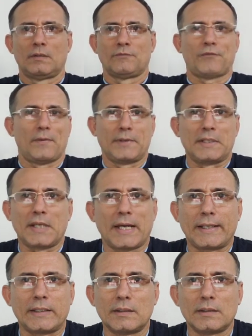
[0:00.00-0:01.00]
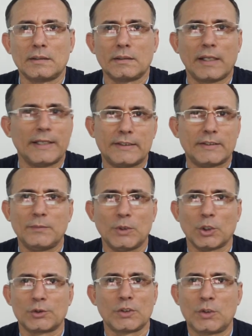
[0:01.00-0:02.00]
fabricar
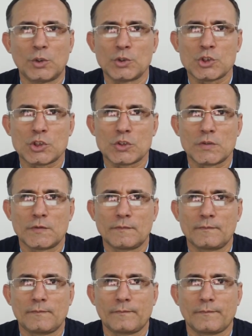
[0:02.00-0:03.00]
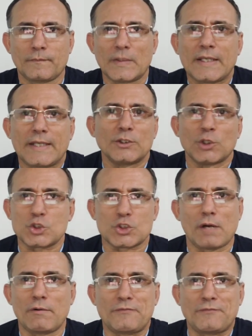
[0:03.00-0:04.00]
antibióticos, que no
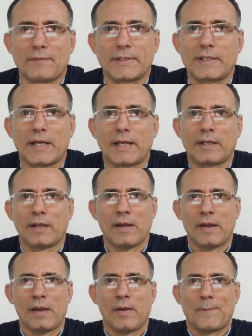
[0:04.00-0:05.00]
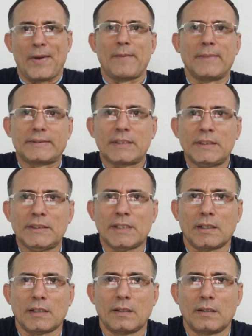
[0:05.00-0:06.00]
sabe fabricar
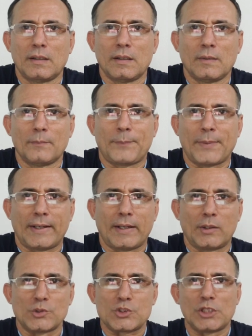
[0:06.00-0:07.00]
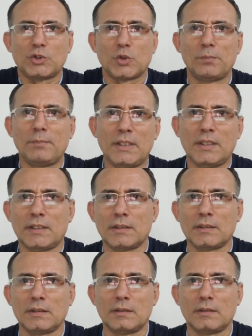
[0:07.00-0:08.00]
permetrina para los cientos miles
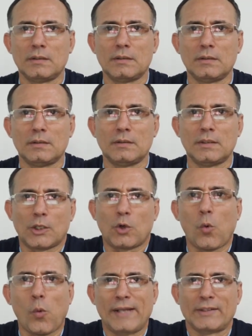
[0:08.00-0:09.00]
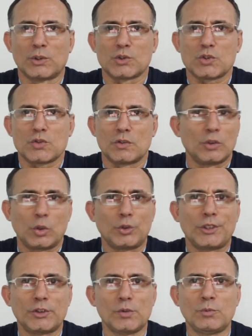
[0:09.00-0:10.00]
de cubanos,
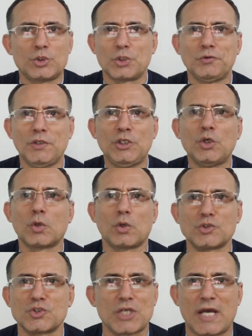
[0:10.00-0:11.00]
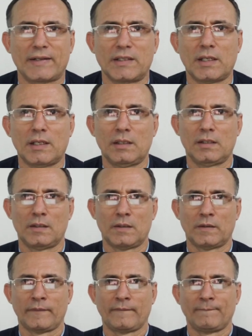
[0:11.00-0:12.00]
incluyendo muchos niños, con sarna,
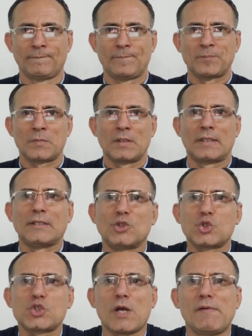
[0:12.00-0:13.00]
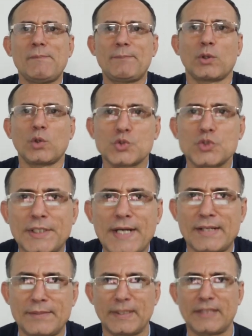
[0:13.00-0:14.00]
que no saben producir
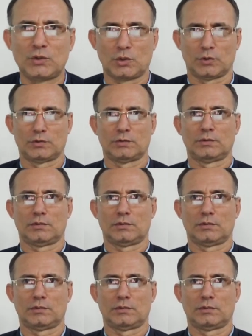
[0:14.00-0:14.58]
alimento,